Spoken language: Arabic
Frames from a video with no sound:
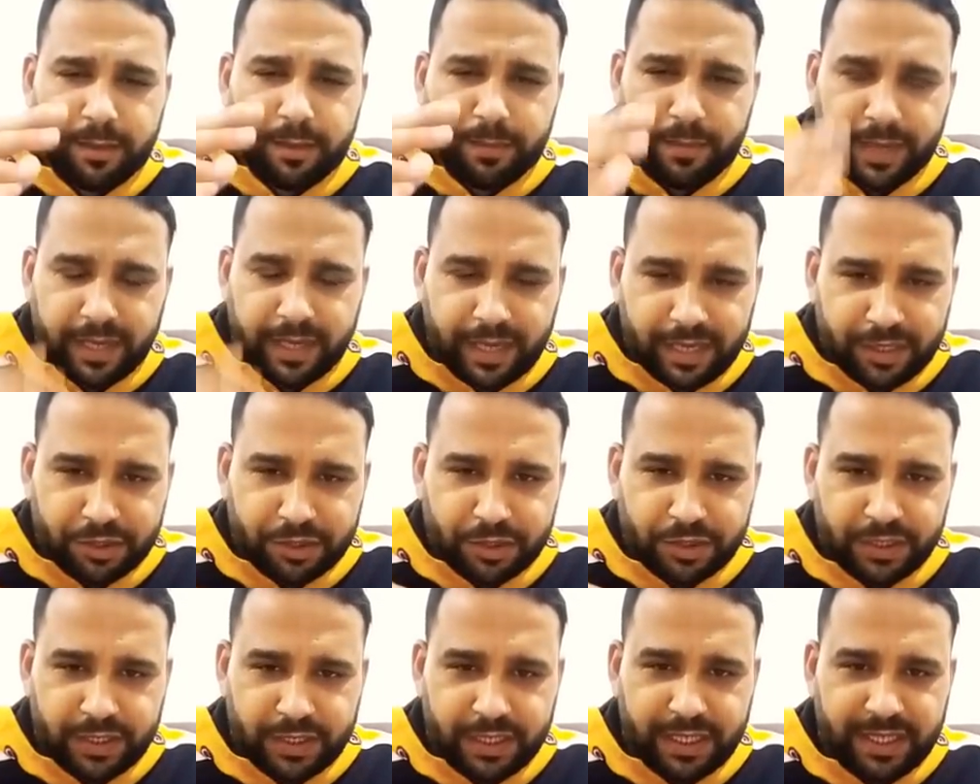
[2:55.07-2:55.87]

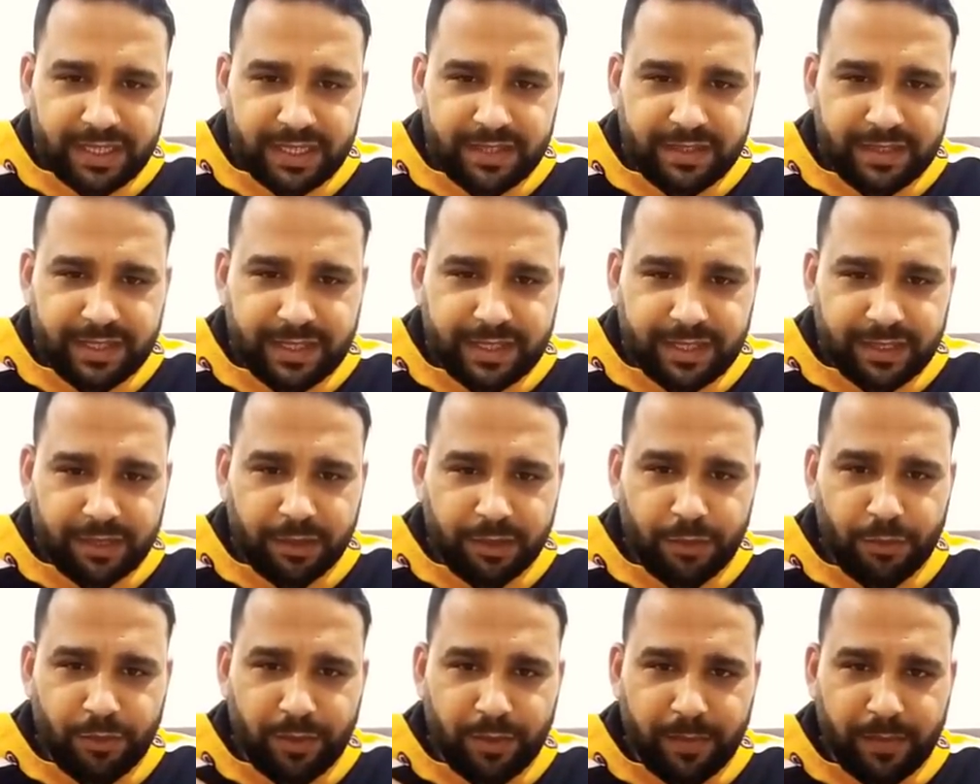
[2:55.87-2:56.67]
بلاش ان انت
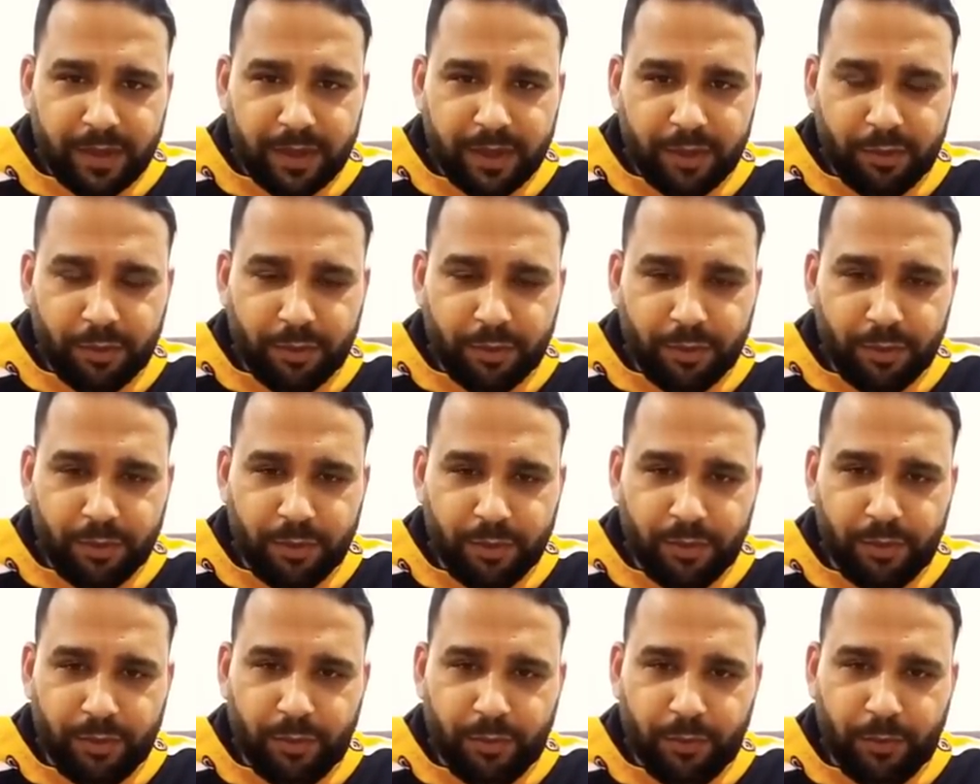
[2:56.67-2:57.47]
هو
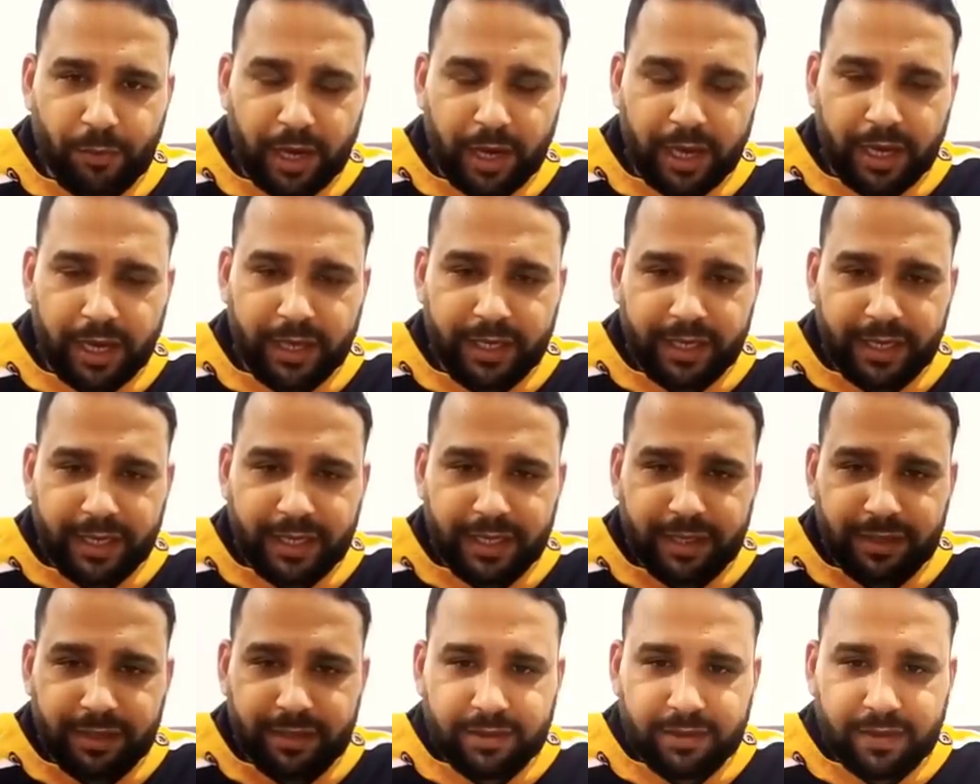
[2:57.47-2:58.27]
مغرور
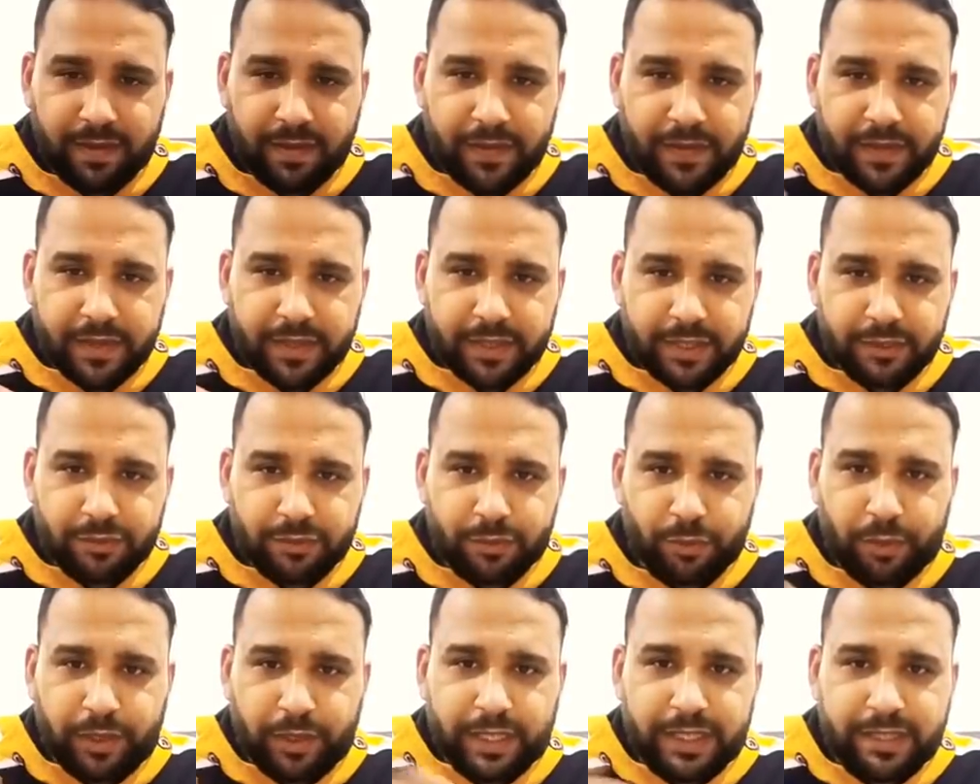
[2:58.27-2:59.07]
وعنيد
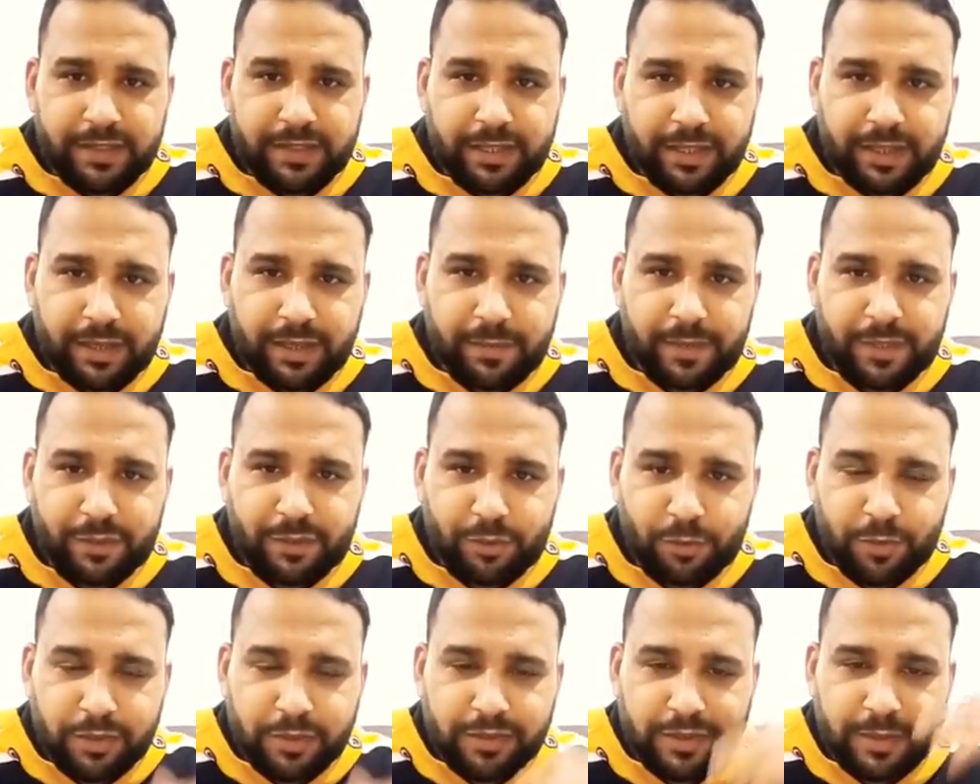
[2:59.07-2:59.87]
تروح انت كمان
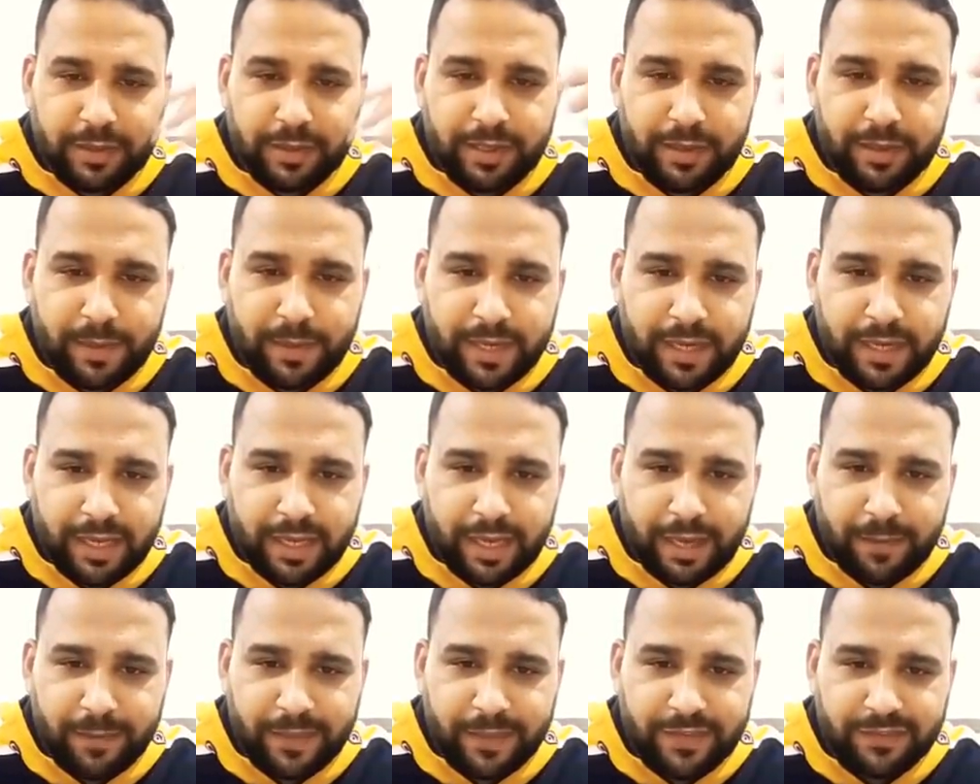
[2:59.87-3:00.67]
تقول طيب انا
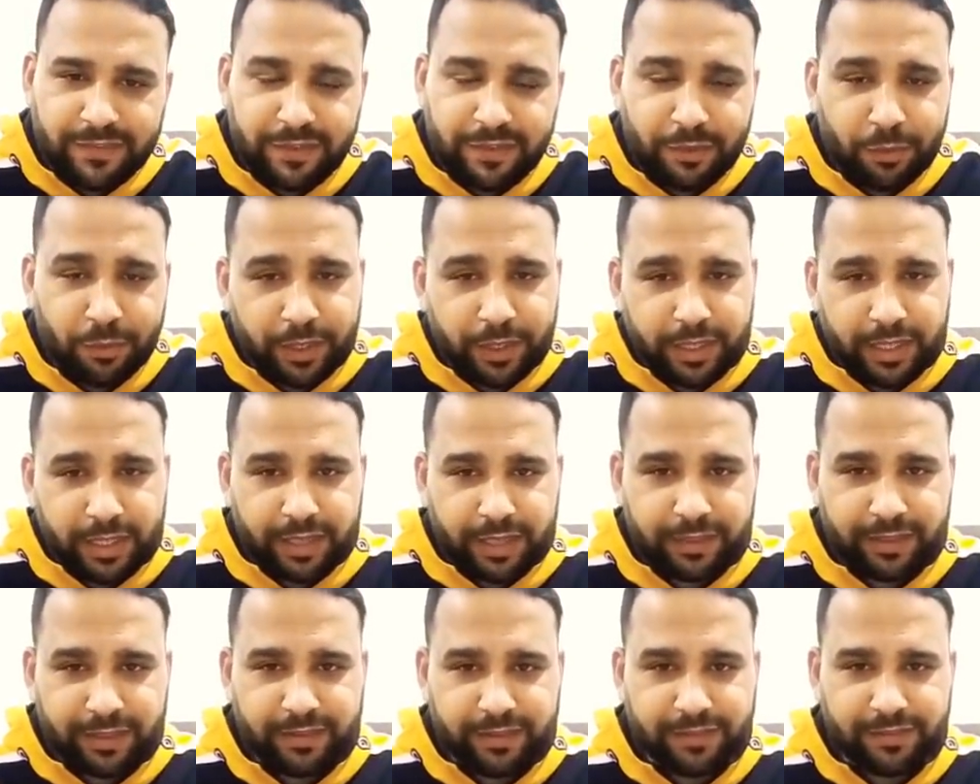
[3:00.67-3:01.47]
هعمل زيه كده
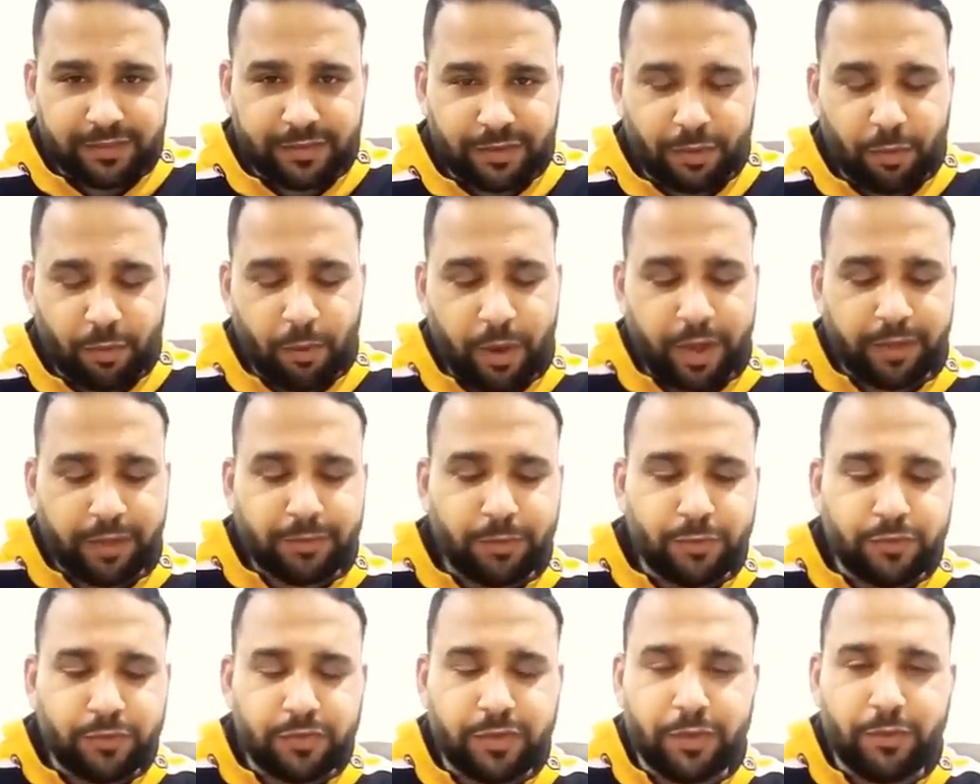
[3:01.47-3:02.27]
هتخسره
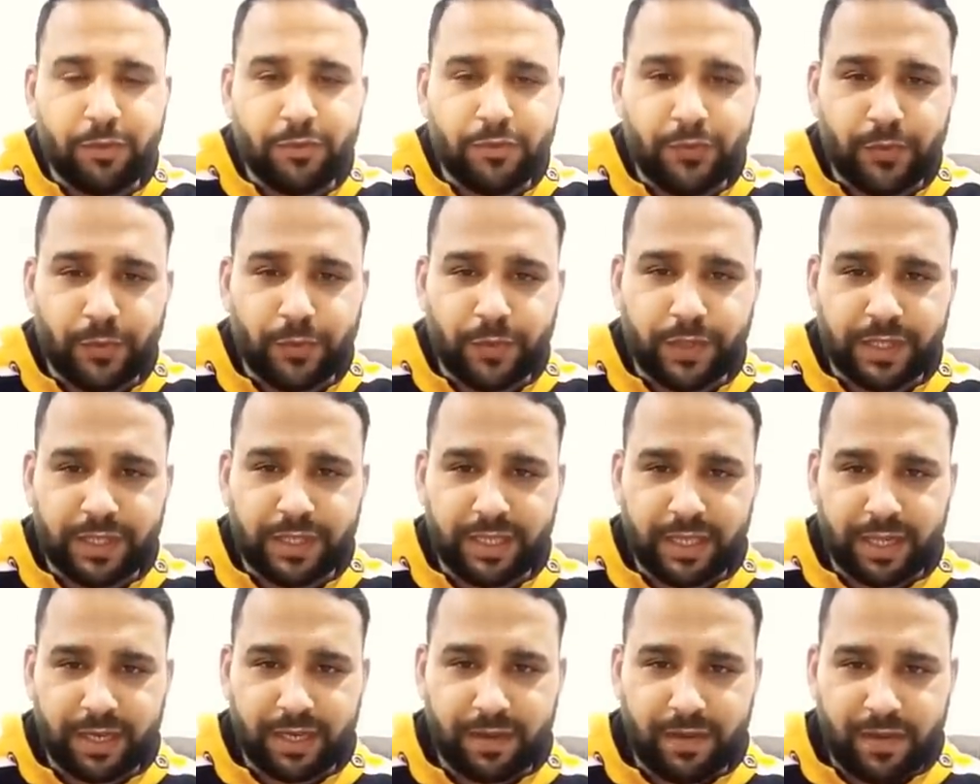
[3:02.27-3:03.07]
وهتوصلوا انتوا
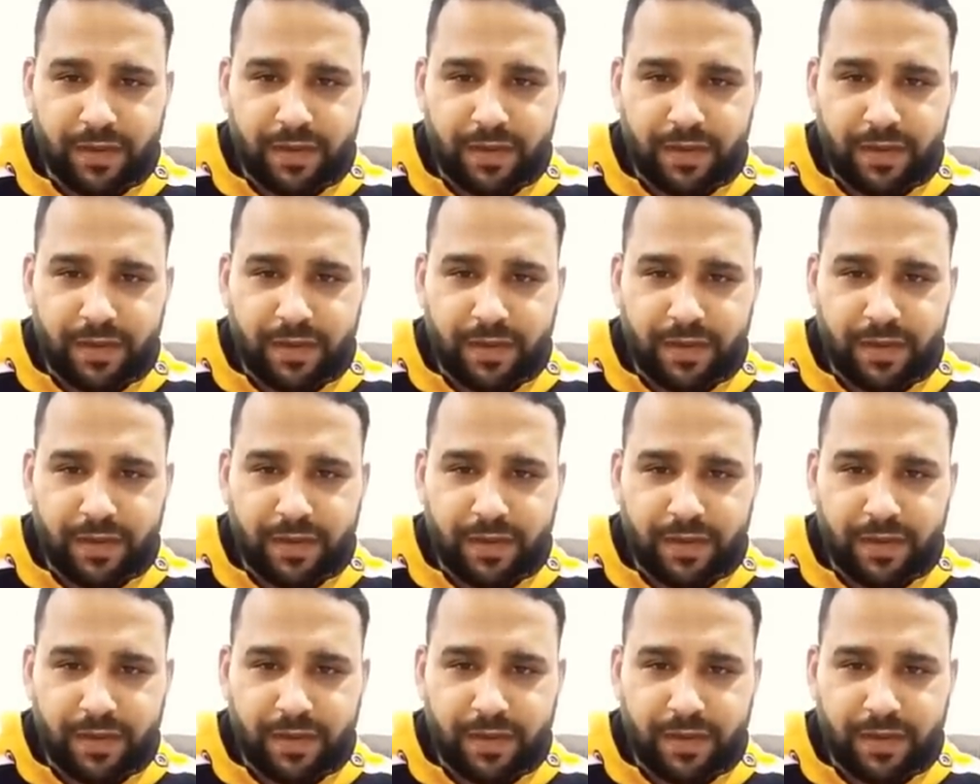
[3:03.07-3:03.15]
الاتنين